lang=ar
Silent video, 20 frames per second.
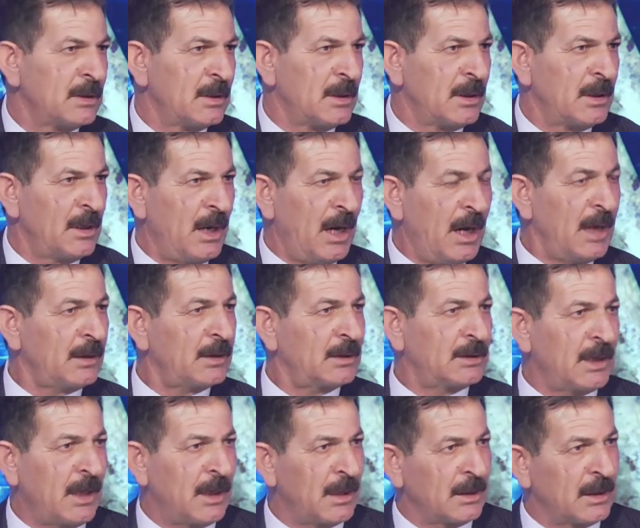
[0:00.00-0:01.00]
عصب
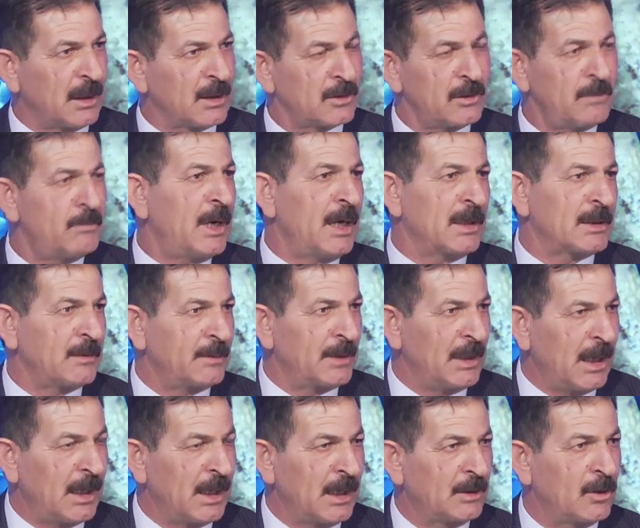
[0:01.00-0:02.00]
القطاع الخاص هم عصب
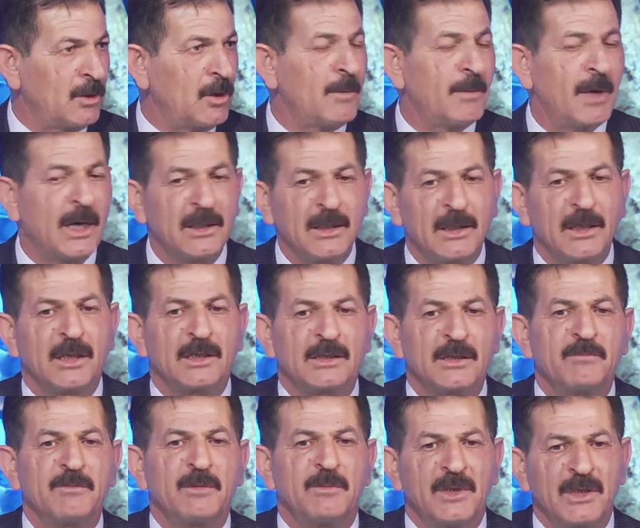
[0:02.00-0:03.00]
الحياة اليوم أنا إذا
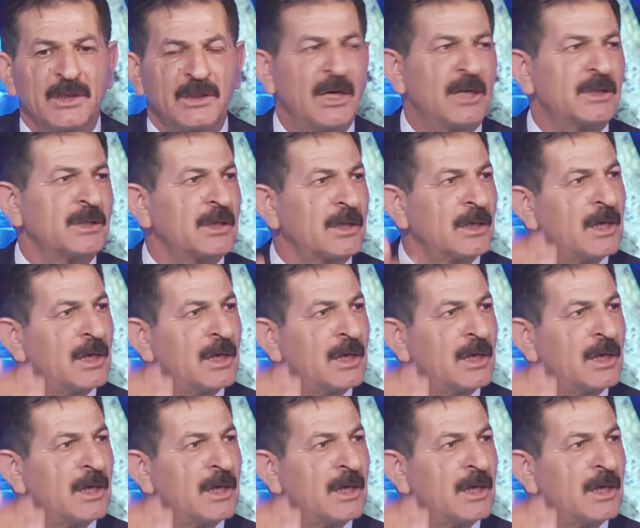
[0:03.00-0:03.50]
أسبب للتاجر